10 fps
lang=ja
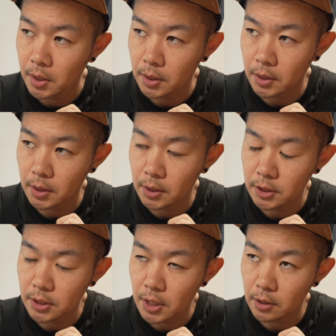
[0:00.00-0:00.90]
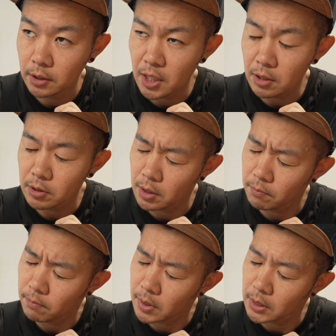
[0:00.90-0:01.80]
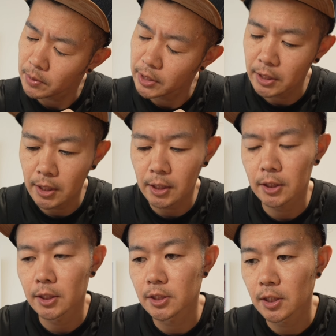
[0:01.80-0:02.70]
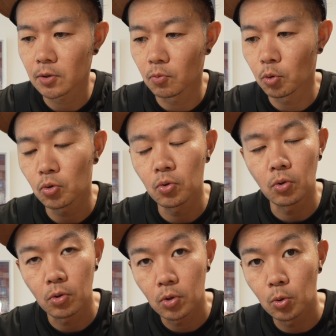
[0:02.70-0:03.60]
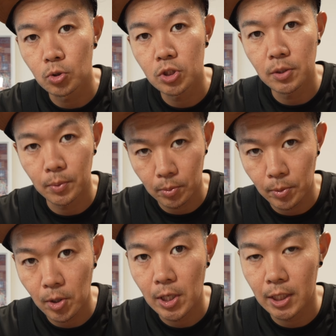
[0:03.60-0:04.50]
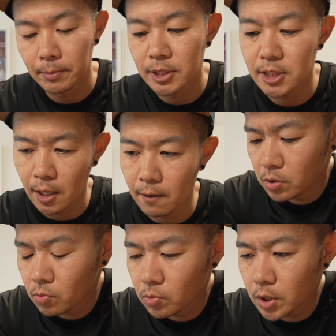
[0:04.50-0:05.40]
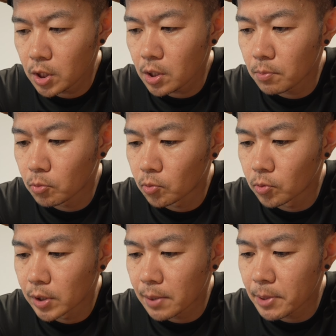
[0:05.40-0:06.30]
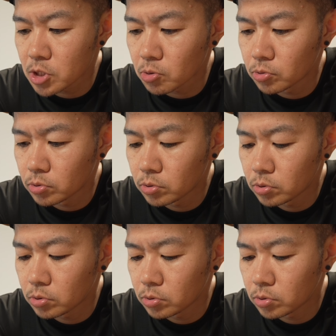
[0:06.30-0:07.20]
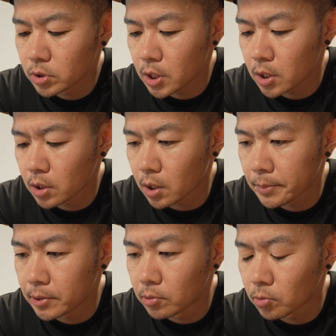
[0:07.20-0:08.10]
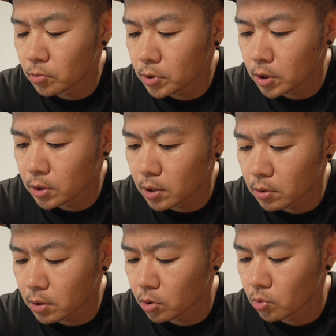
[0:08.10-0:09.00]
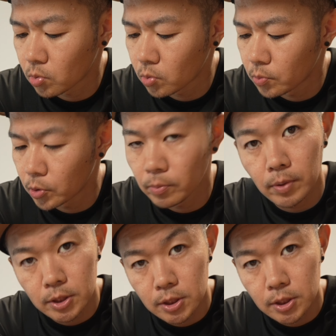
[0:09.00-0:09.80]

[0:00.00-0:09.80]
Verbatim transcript: あ2200円までは行ってなかったですけど、もっとごっついものもありました。基本的にはもう生食で食べることになるかと思いま